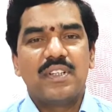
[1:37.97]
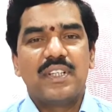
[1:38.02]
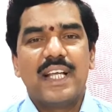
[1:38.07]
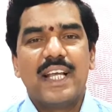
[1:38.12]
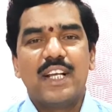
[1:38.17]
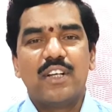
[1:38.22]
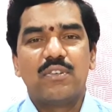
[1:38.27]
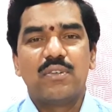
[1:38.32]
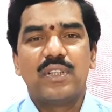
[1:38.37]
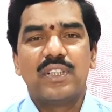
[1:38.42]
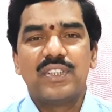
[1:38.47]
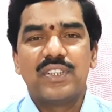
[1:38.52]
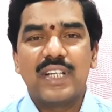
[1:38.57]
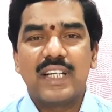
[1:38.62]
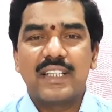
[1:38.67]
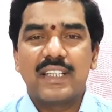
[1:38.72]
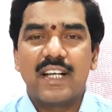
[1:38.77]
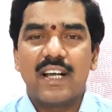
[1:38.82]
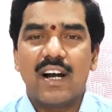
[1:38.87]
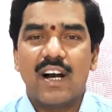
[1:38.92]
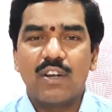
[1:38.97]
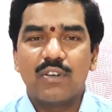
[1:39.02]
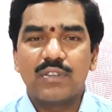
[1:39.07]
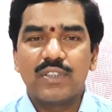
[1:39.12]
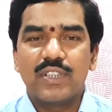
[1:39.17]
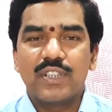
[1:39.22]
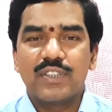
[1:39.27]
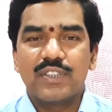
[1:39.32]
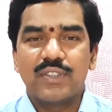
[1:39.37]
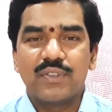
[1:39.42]
మీరు దేని గురించి అయితే
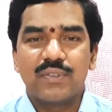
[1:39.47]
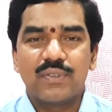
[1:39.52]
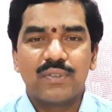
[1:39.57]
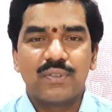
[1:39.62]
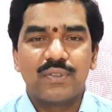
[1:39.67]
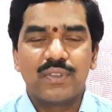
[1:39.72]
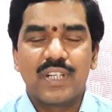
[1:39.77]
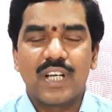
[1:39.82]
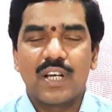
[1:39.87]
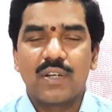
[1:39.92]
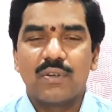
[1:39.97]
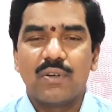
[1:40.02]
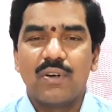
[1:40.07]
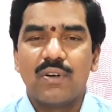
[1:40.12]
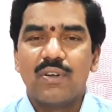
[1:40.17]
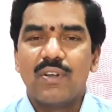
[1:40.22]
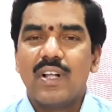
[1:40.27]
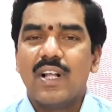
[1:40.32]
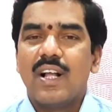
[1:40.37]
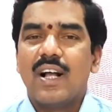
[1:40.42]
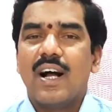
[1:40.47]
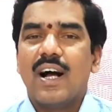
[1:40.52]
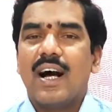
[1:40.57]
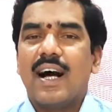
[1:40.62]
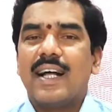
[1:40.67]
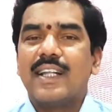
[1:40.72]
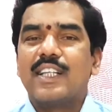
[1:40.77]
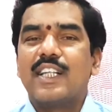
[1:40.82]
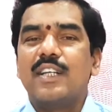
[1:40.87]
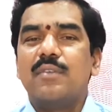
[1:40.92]
ఆలోచన చేస్తూ ఉంటారో
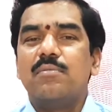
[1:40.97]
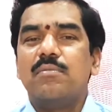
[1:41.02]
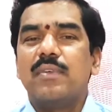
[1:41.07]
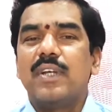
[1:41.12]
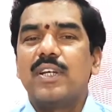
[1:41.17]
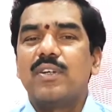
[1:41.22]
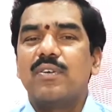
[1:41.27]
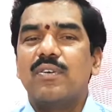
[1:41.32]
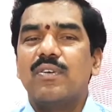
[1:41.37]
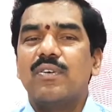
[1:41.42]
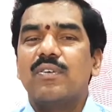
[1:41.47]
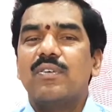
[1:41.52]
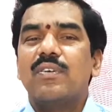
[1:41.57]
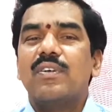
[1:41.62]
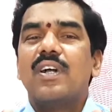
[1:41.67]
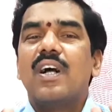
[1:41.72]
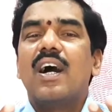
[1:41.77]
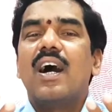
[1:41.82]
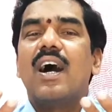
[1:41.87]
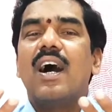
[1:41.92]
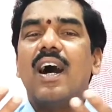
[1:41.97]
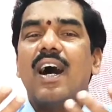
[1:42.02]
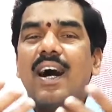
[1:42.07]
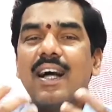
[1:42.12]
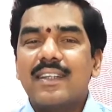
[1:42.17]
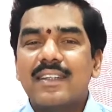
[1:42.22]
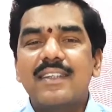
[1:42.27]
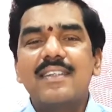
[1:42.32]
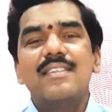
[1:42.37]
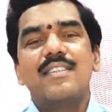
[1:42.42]
అది మీకు
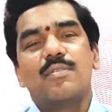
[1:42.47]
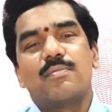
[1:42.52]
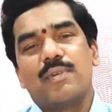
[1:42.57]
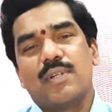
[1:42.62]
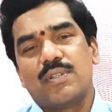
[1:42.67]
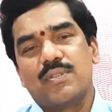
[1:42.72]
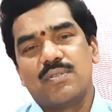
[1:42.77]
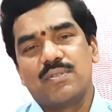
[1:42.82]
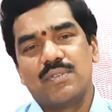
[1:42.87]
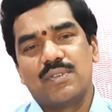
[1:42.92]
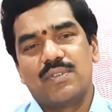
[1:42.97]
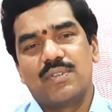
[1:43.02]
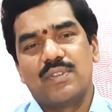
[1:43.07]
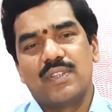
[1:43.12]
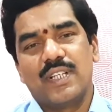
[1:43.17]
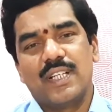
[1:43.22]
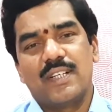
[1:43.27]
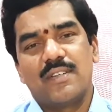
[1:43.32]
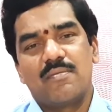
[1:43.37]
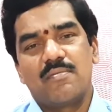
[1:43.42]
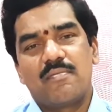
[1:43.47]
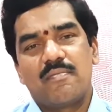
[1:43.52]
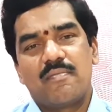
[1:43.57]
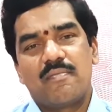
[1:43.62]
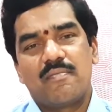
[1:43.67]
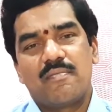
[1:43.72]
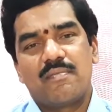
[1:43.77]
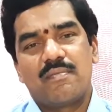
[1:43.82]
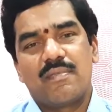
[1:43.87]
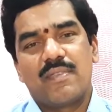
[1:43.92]
అందించబడుతూ ఉంటుంది
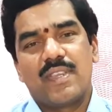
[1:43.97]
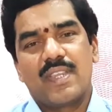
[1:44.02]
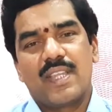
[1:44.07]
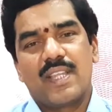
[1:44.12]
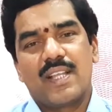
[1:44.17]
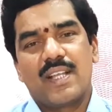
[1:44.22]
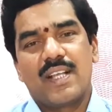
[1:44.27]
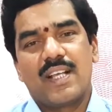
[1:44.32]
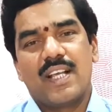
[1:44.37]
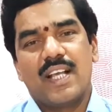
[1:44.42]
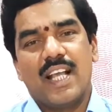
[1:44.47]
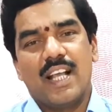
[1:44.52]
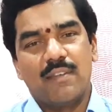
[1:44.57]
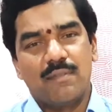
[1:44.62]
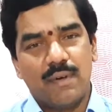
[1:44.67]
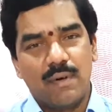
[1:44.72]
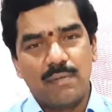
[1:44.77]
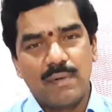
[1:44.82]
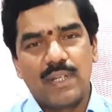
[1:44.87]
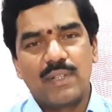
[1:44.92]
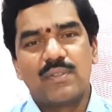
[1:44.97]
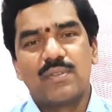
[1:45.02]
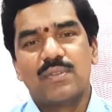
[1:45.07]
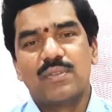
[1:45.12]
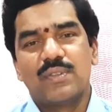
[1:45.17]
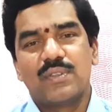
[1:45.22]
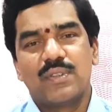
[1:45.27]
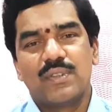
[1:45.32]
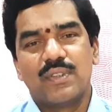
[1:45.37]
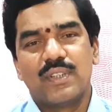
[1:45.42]
ఇవ్వబడుతూ
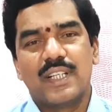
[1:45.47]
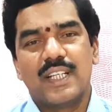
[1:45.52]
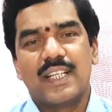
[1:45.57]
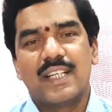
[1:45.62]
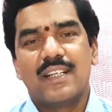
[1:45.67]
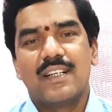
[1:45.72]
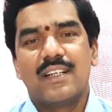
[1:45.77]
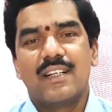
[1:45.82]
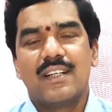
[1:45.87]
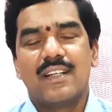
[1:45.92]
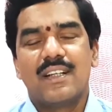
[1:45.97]
ఉంటుంది